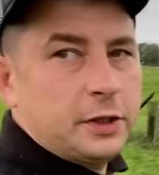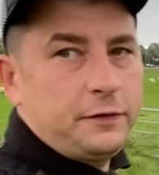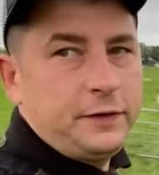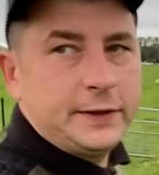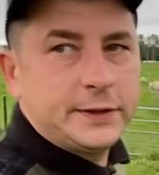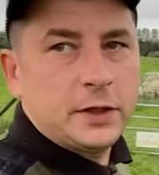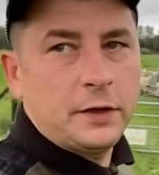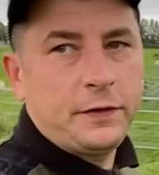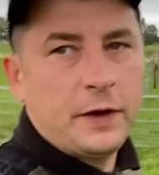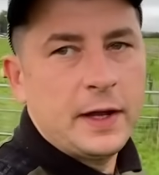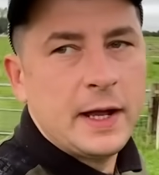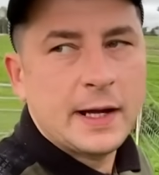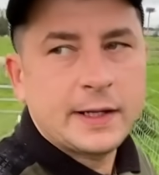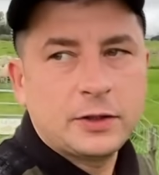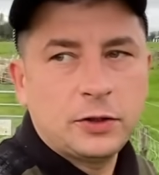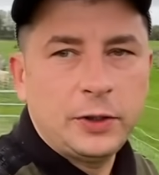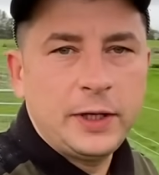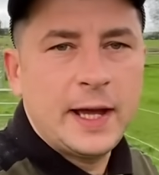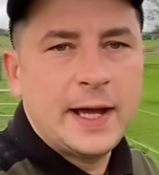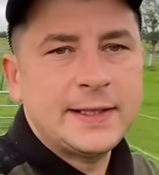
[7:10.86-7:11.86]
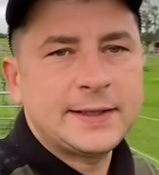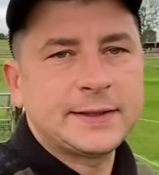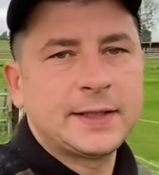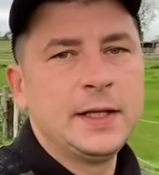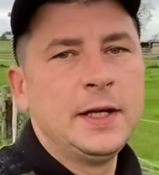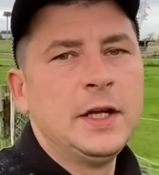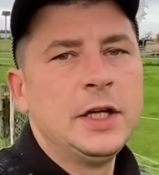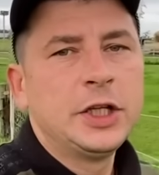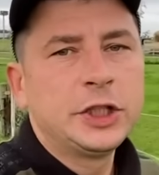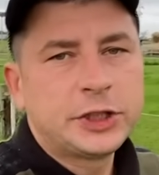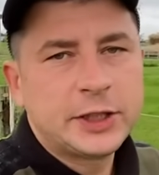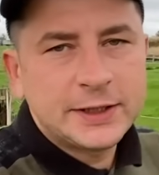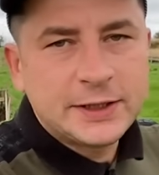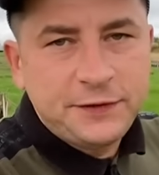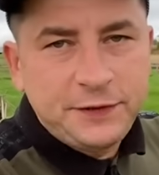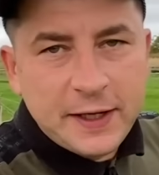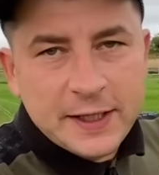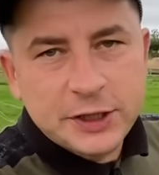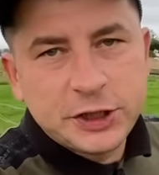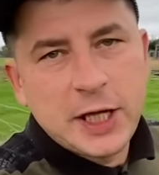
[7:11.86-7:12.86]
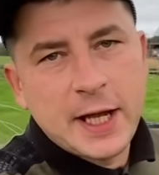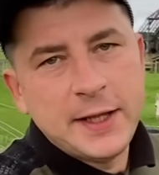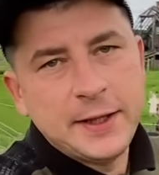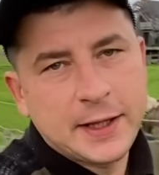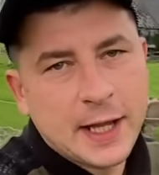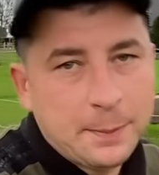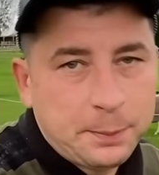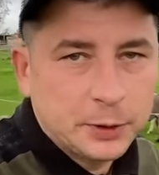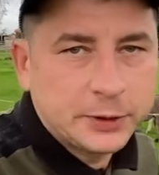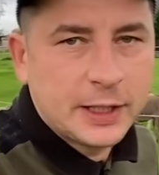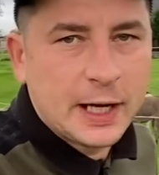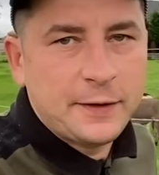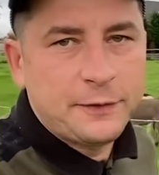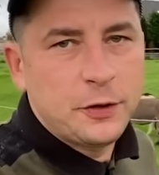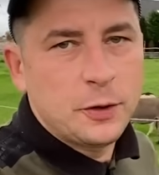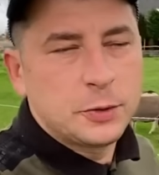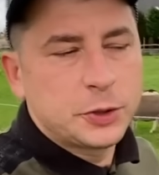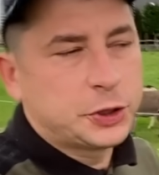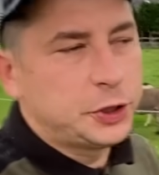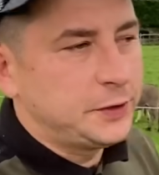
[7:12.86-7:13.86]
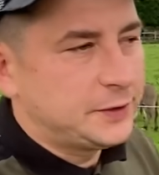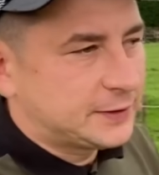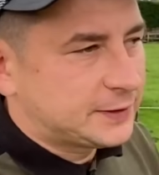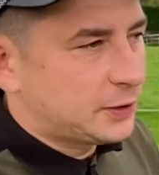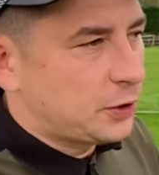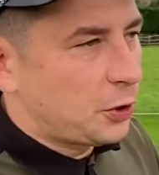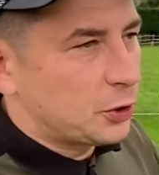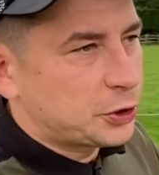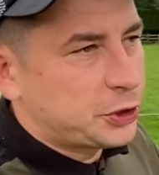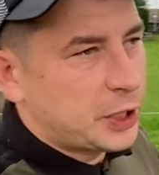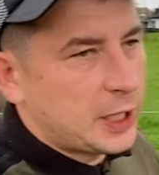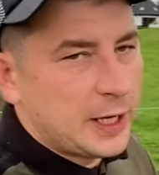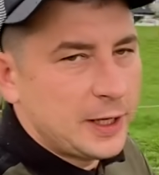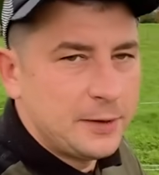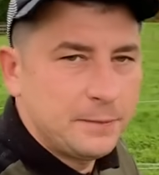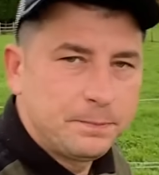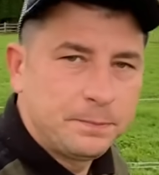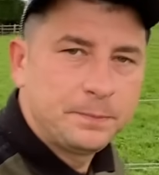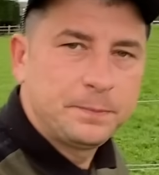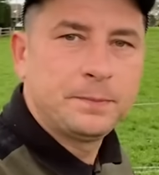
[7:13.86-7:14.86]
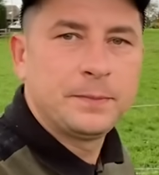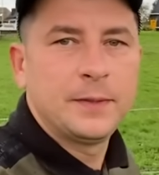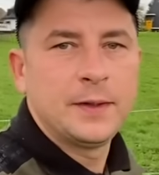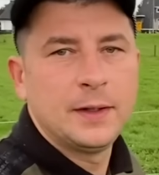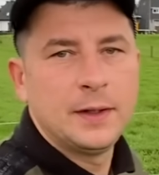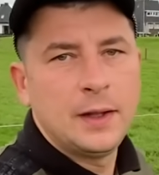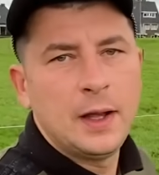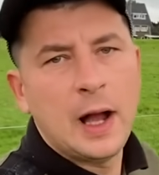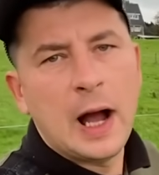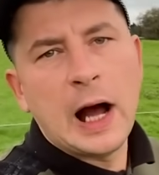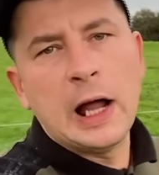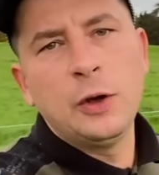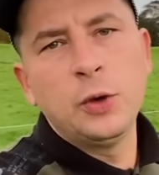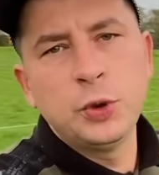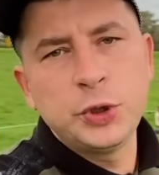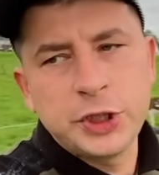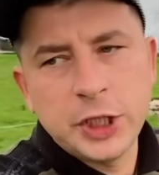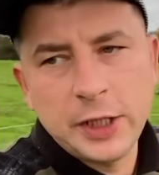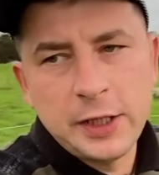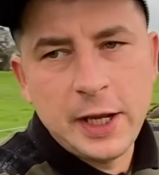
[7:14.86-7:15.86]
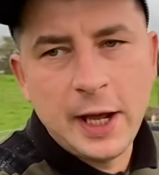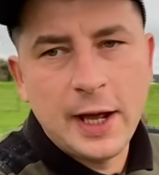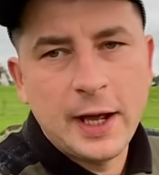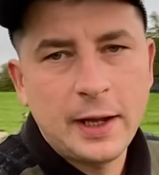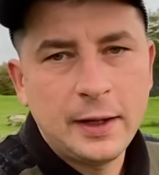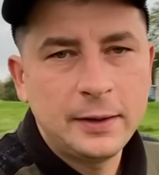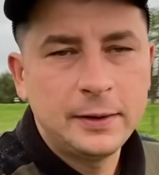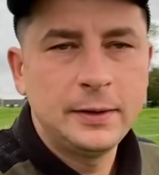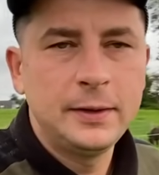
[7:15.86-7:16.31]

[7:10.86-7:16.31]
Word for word: widzowie jak to jest, że zwierzęta potrafią żyć w zgodzie, a ludzie nie.